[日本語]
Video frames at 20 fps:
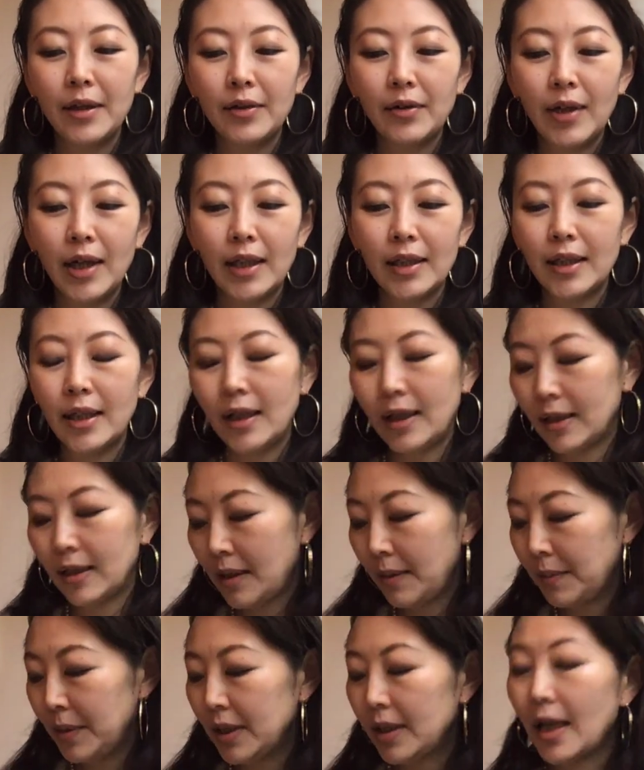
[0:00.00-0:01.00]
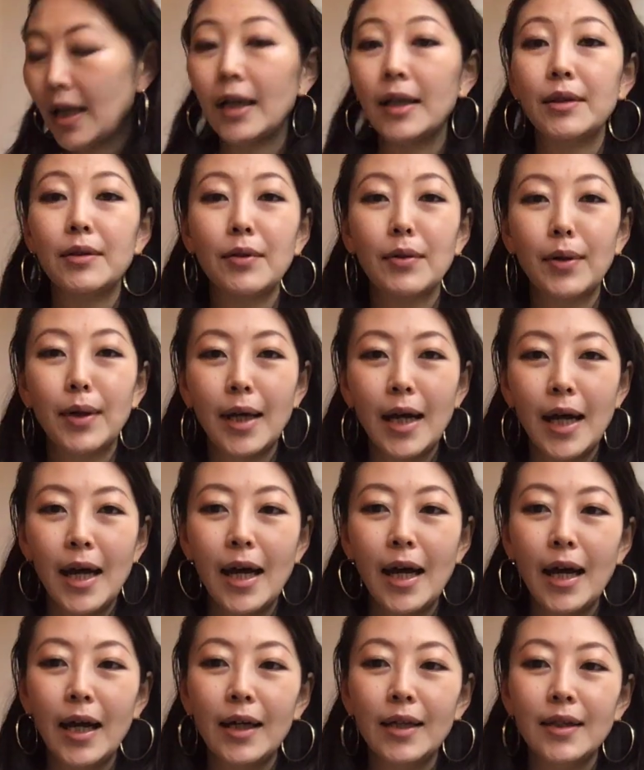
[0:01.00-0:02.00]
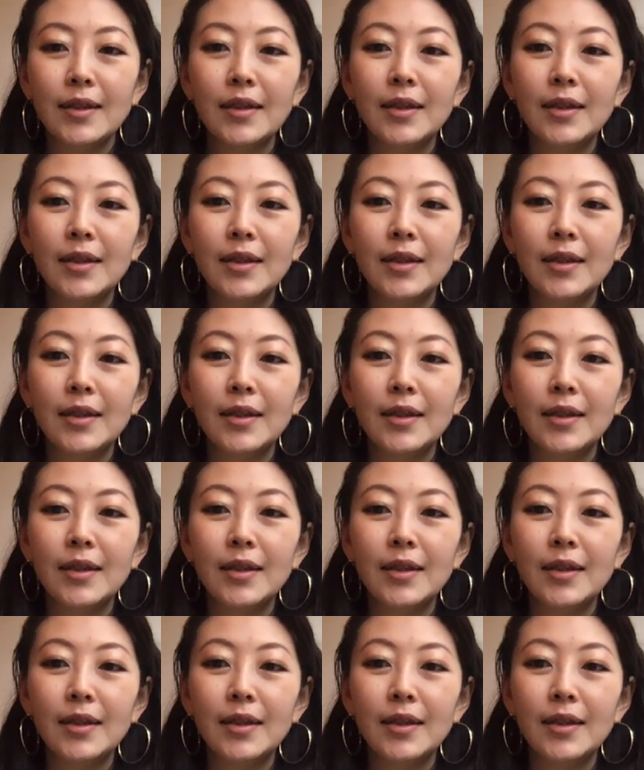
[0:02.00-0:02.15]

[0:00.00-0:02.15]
の方々見たりとか、